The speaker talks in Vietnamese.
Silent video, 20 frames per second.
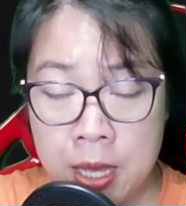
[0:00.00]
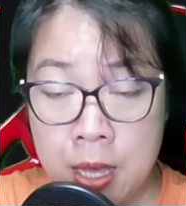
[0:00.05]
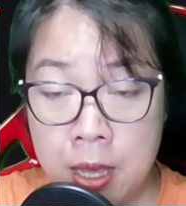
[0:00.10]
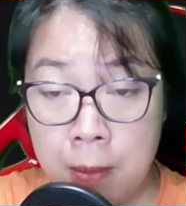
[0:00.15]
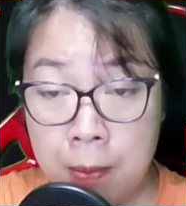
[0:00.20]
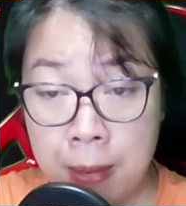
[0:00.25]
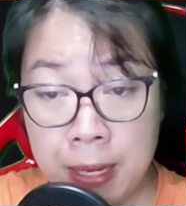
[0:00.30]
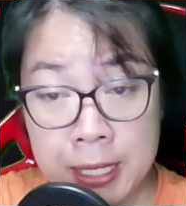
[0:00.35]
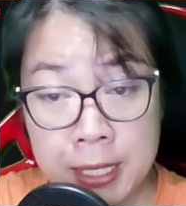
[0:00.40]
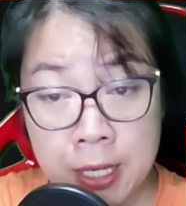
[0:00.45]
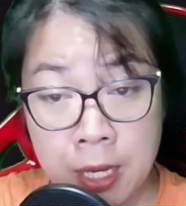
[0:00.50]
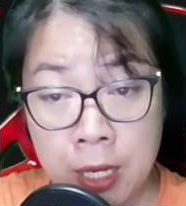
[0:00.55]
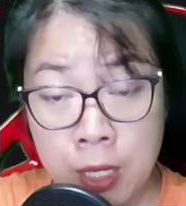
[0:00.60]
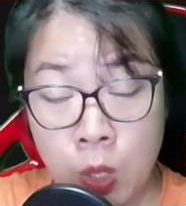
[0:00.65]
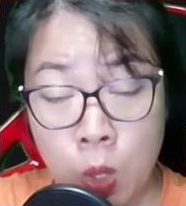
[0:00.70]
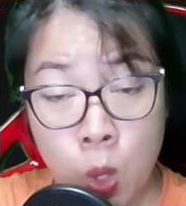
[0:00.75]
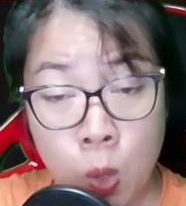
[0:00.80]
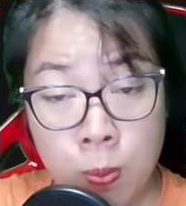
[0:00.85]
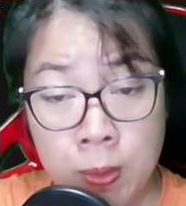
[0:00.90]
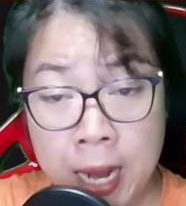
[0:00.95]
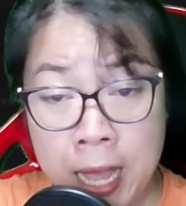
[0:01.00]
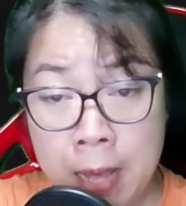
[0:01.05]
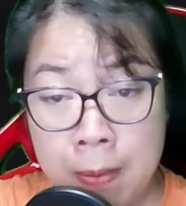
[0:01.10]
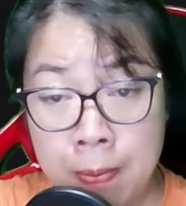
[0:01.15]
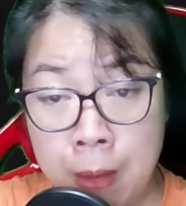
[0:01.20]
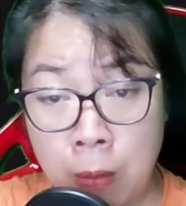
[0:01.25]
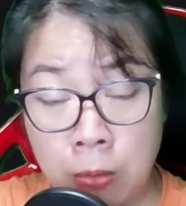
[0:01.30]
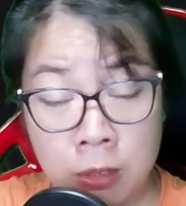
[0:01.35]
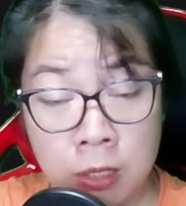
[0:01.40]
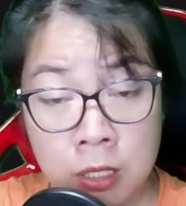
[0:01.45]
Mặt trời hôm nay
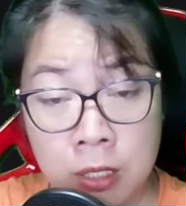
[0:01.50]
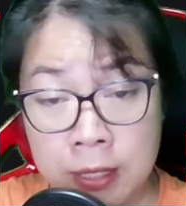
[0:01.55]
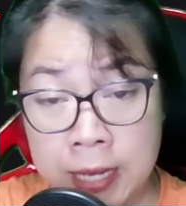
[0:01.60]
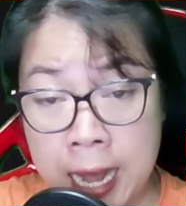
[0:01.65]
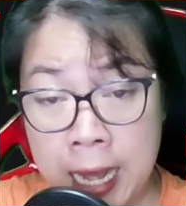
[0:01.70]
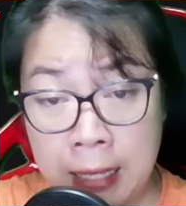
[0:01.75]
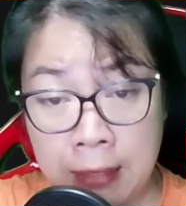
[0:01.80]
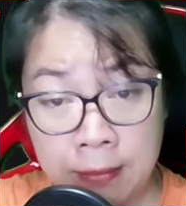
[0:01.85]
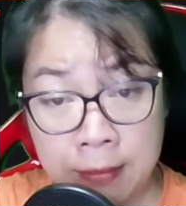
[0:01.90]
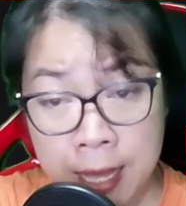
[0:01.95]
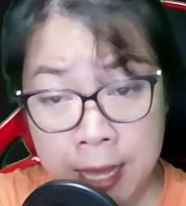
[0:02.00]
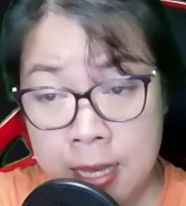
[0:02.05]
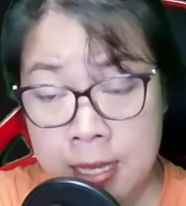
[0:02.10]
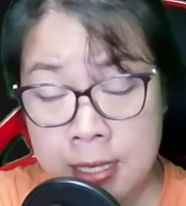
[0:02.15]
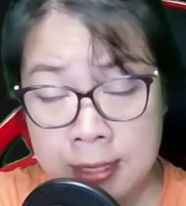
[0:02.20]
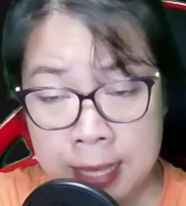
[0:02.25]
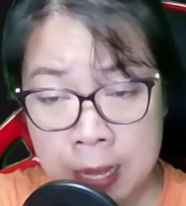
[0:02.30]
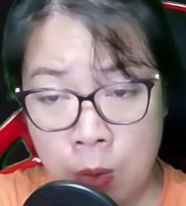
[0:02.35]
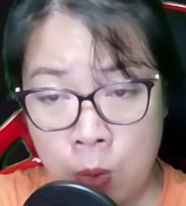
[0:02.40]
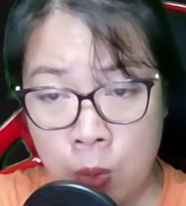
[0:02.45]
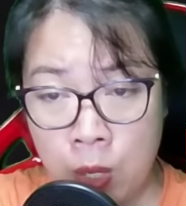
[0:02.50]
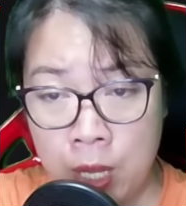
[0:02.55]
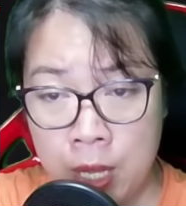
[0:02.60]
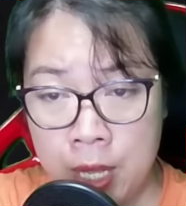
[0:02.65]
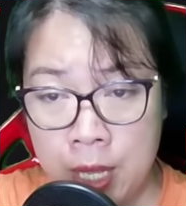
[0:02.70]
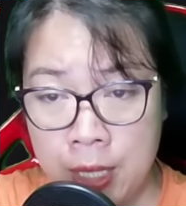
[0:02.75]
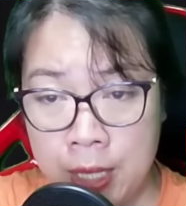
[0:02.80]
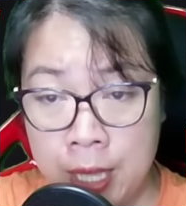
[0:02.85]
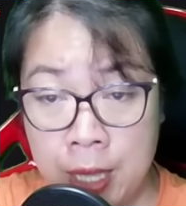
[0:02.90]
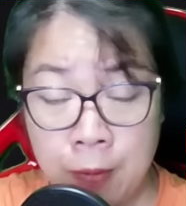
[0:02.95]
mọc từ đằng Tây sau
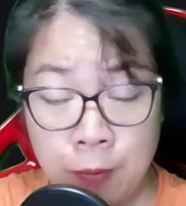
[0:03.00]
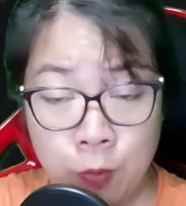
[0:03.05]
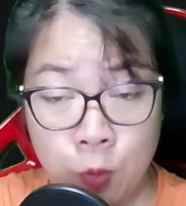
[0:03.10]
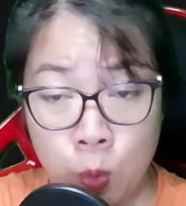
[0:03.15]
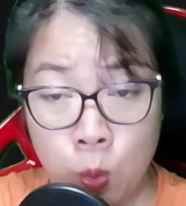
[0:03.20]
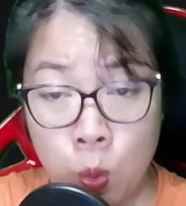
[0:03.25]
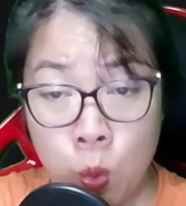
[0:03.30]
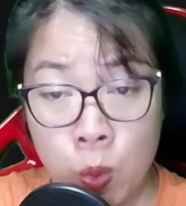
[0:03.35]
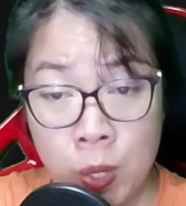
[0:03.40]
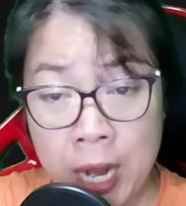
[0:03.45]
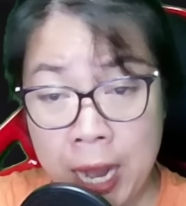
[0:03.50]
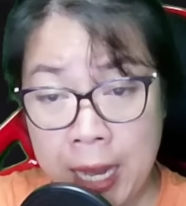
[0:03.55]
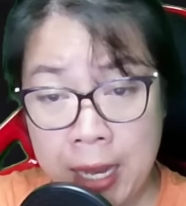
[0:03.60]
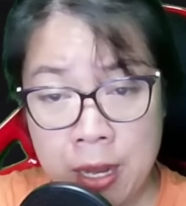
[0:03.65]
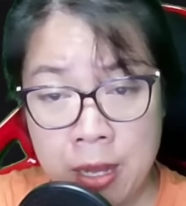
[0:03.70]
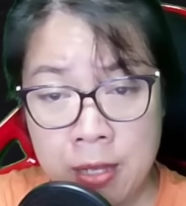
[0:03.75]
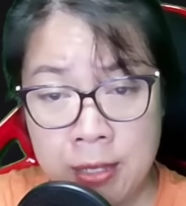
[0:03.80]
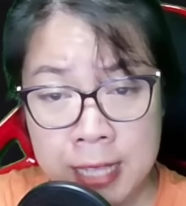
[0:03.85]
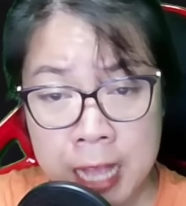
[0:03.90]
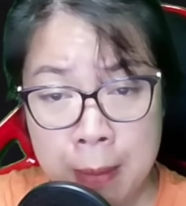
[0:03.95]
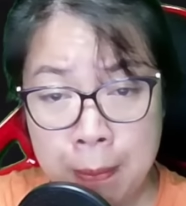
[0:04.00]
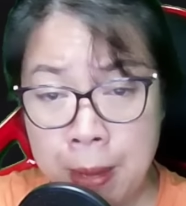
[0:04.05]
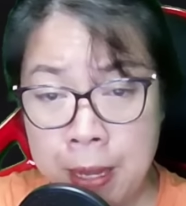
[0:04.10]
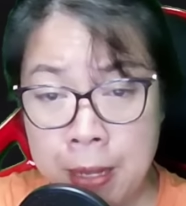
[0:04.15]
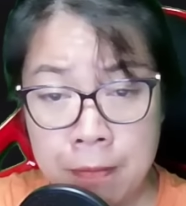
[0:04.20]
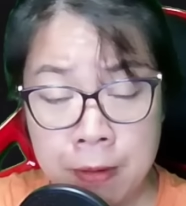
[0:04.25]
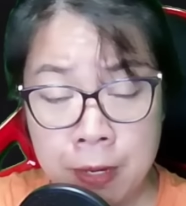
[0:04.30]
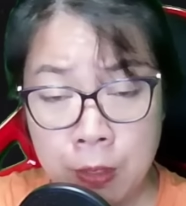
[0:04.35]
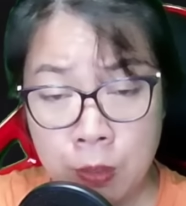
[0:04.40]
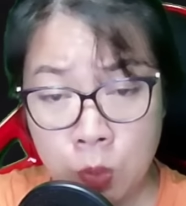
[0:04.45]
Thiên vũ lại đứng ra bênh
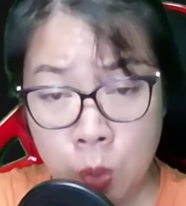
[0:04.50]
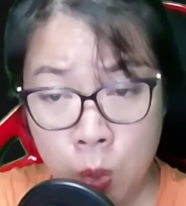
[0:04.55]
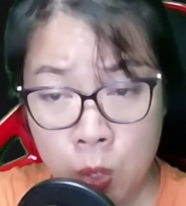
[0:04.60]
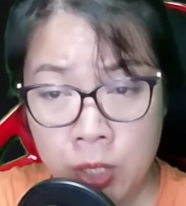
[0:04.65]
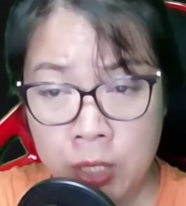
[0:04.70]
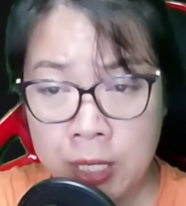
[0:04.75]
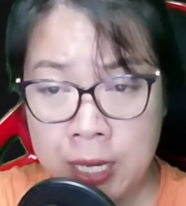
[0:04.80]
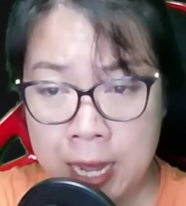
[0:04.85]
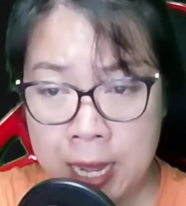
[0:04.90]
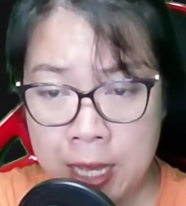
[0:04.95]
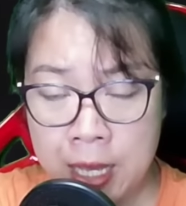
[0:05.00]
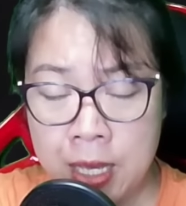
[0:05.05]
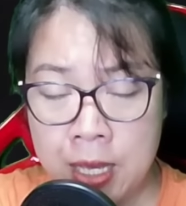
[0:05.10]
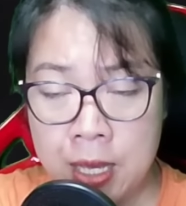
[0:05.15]
vực tôi cơ đấy.